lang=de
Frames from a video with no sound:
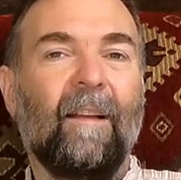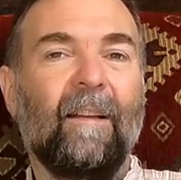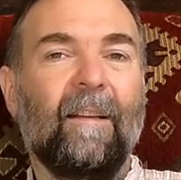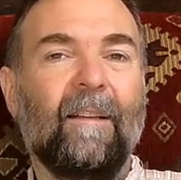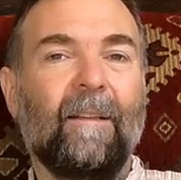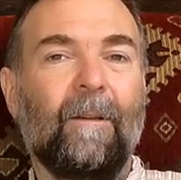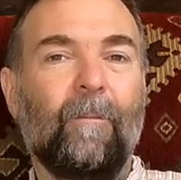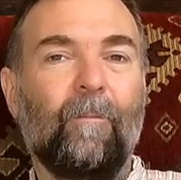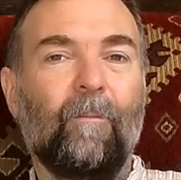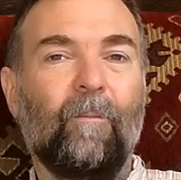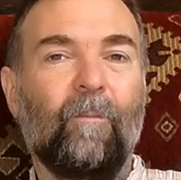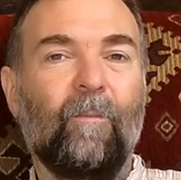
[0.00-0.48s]

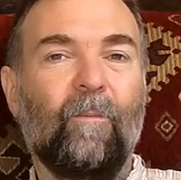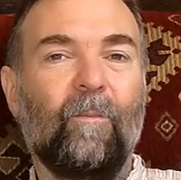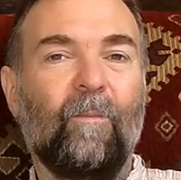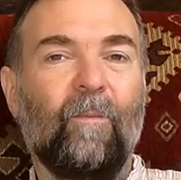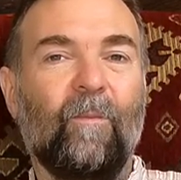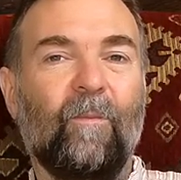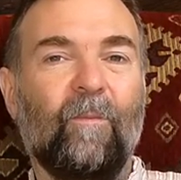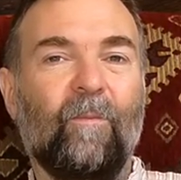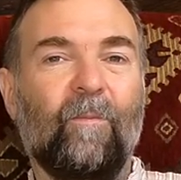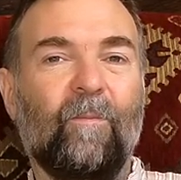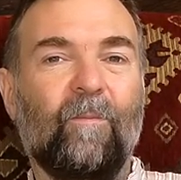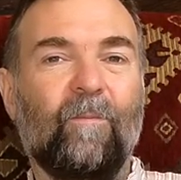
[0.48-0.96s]

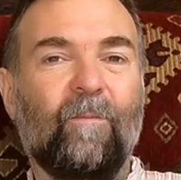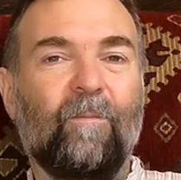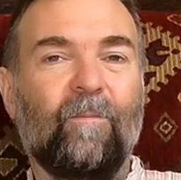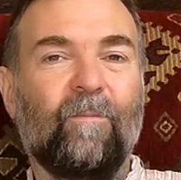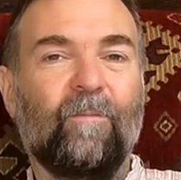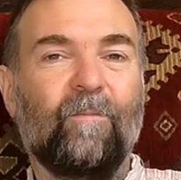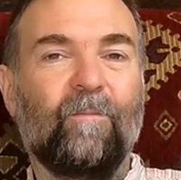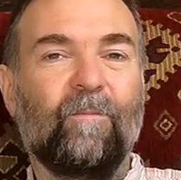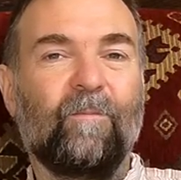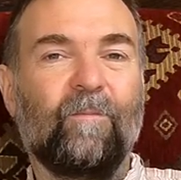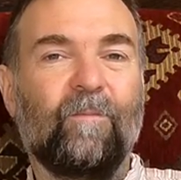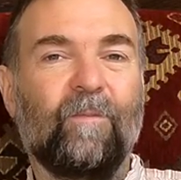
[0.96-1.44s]
Ähm,
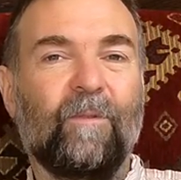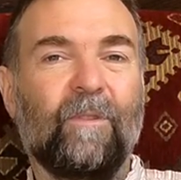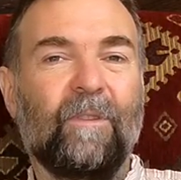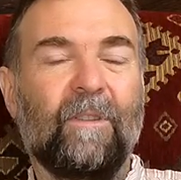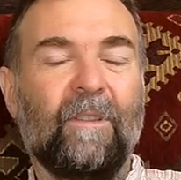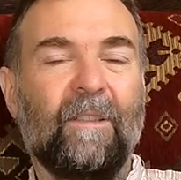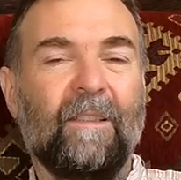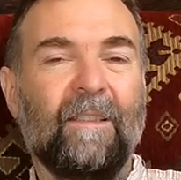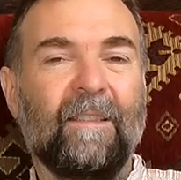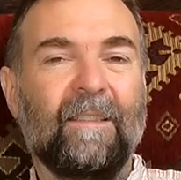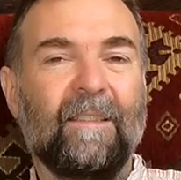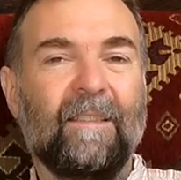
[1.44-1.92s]

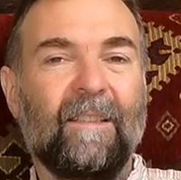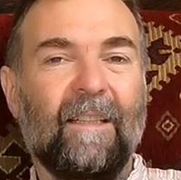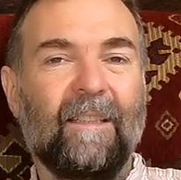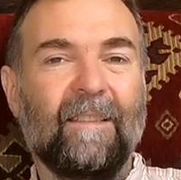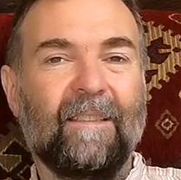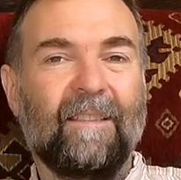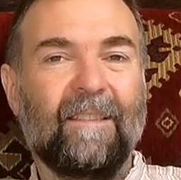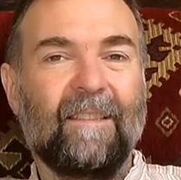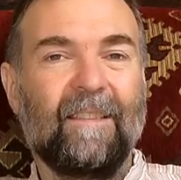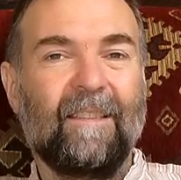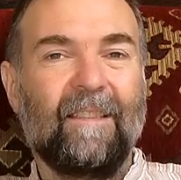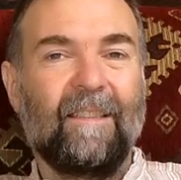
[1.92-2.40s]
ist
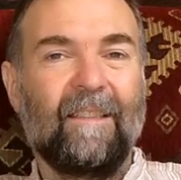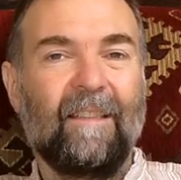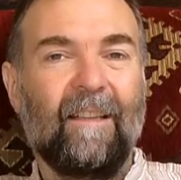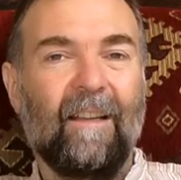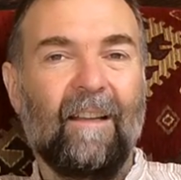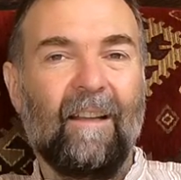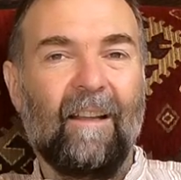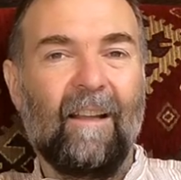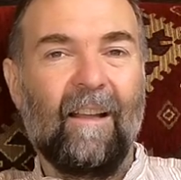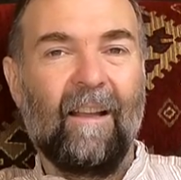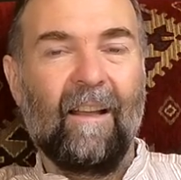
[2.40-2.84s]
das die